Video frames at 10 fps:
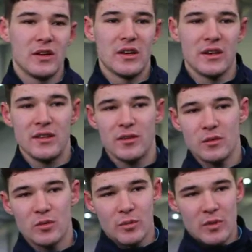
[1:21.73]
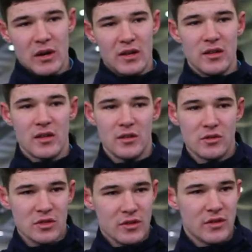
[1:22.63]
а где он будет проходить, это
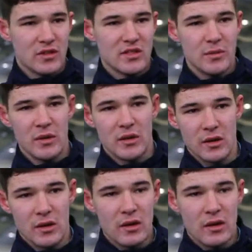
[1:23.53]
уже второстепенно.